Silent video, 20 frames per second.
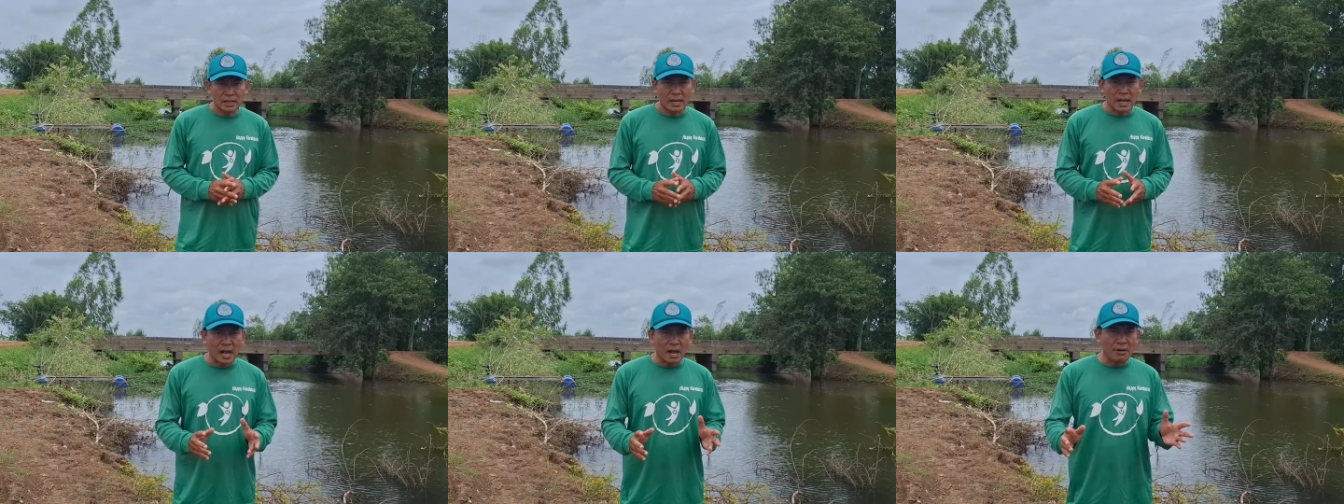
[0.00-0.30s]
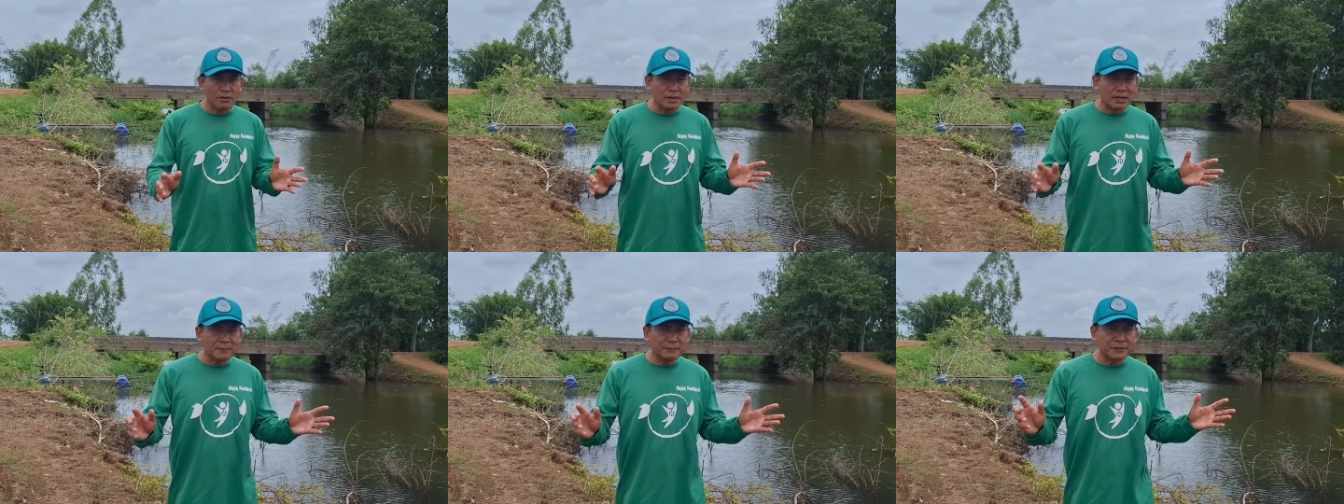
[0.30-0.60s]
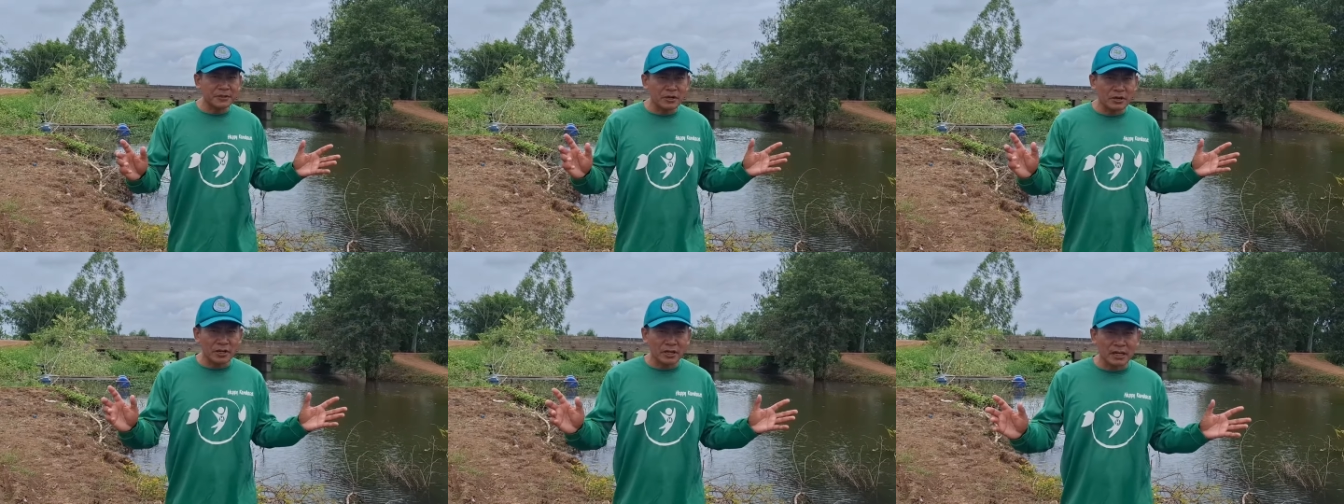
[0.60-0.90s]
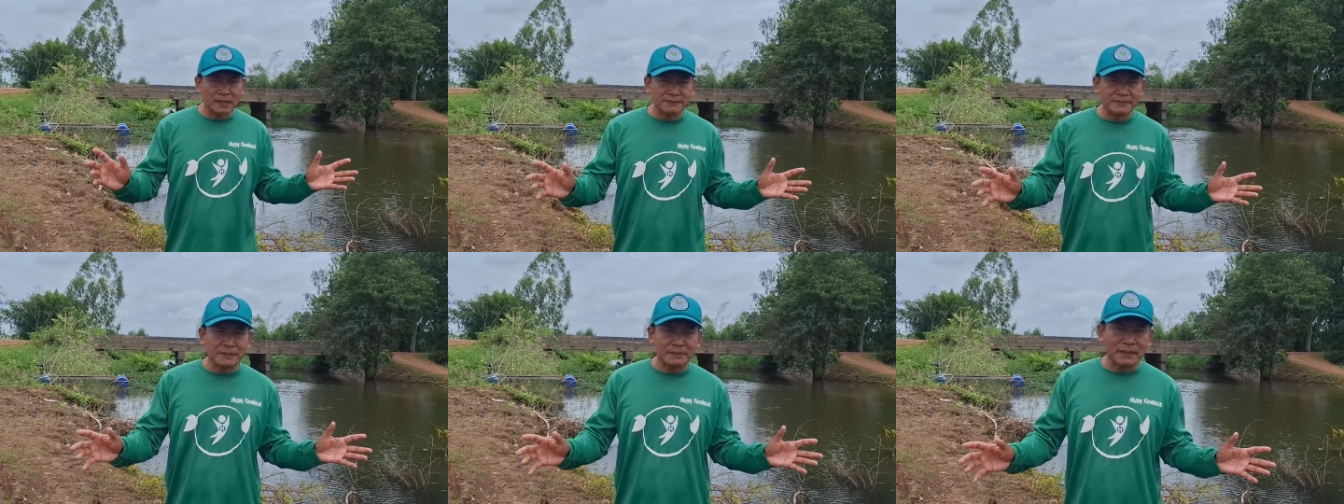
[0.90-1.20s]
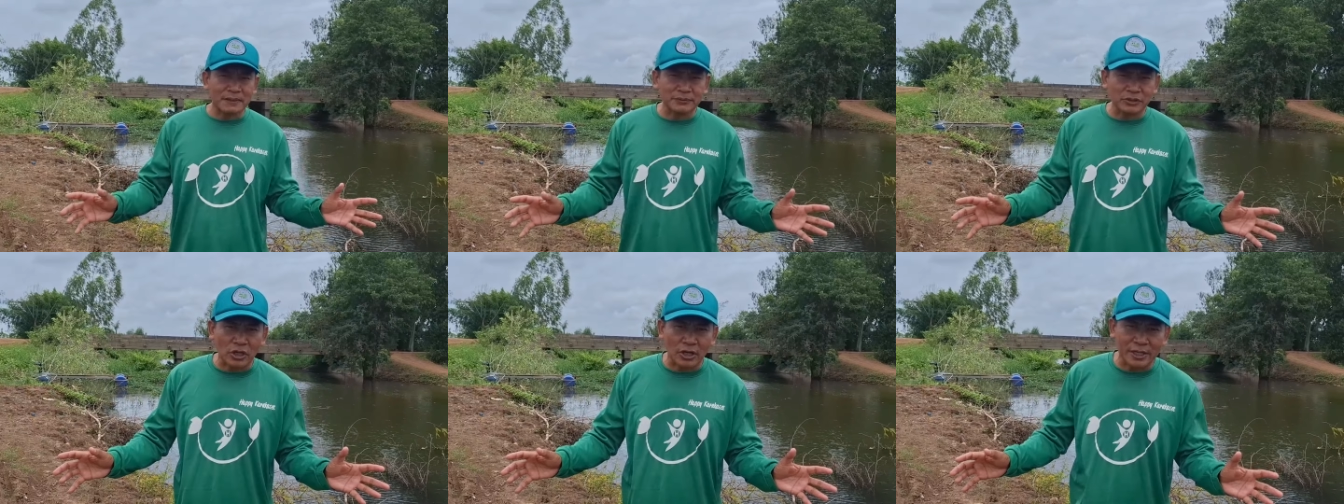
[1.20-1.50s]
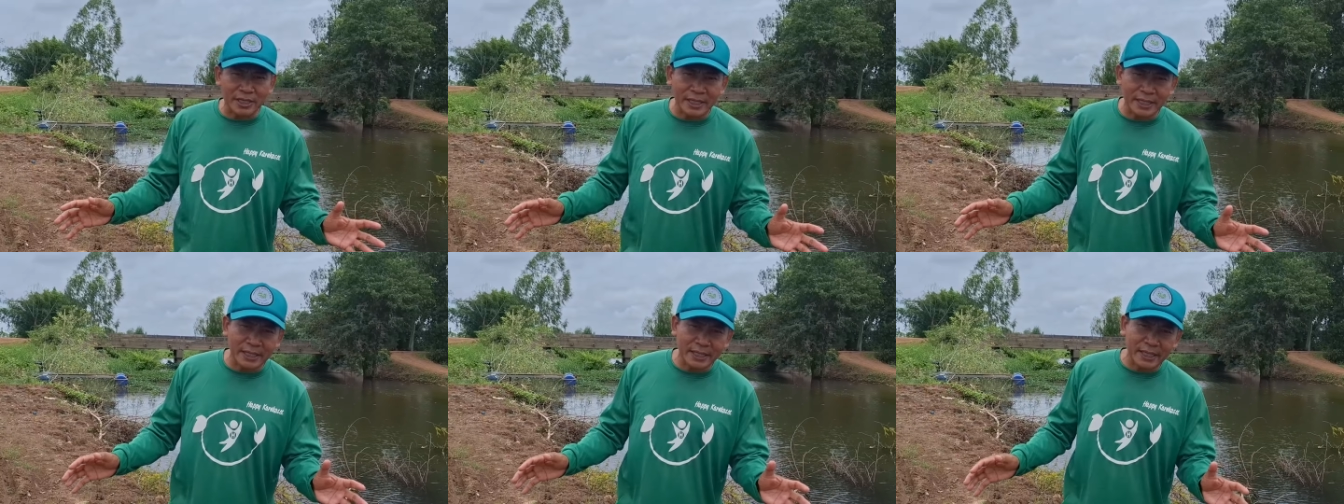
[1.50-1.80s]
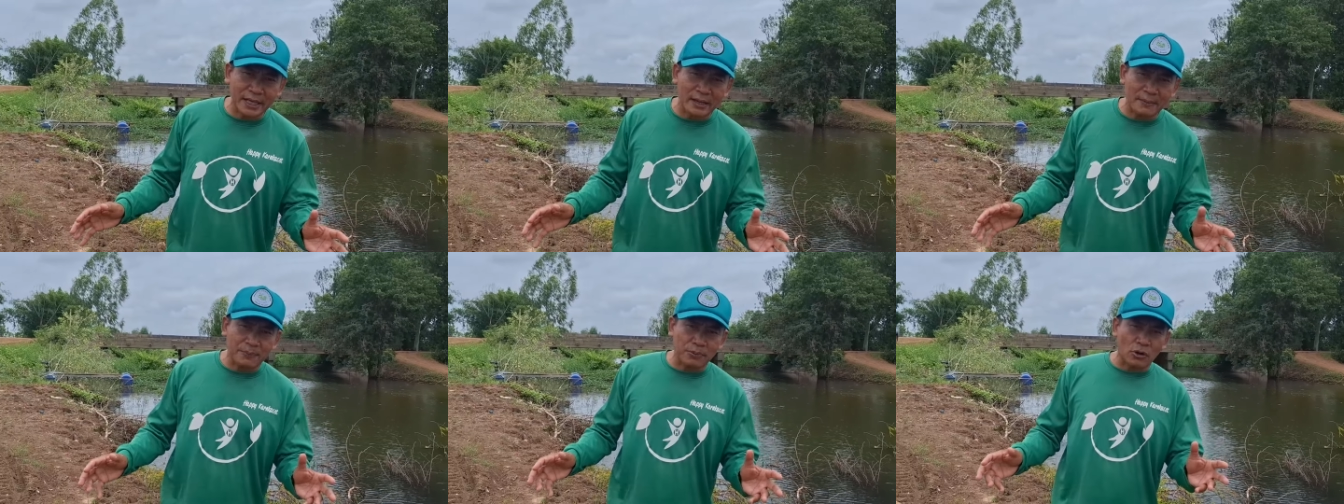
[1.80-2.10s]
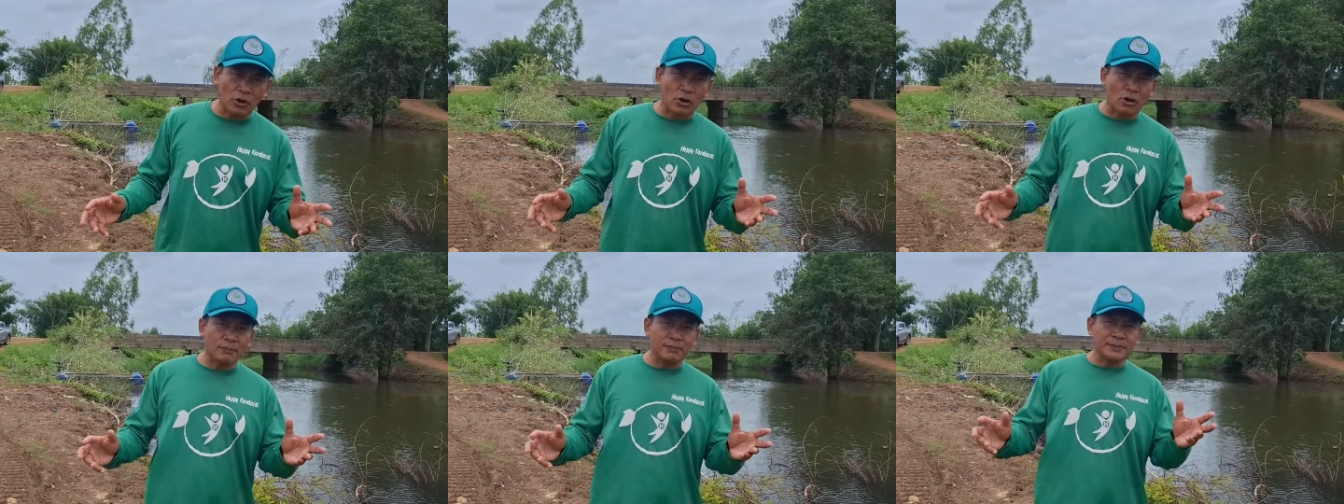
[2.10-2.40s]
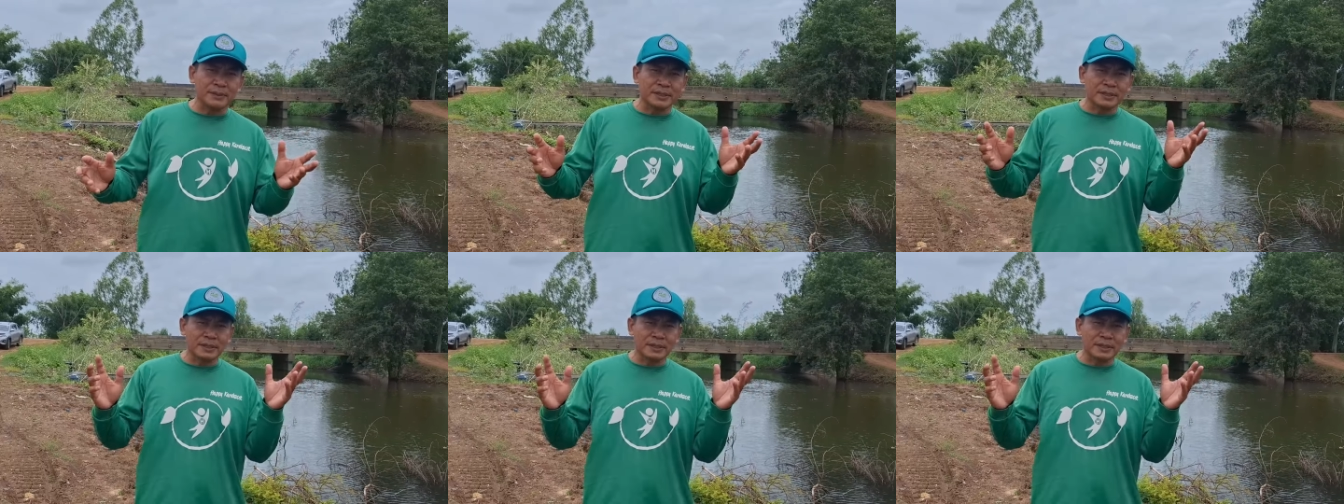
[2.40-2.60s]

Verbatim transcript: เอาครับพี่น้องครับสำหรับตอนนี้ครับผม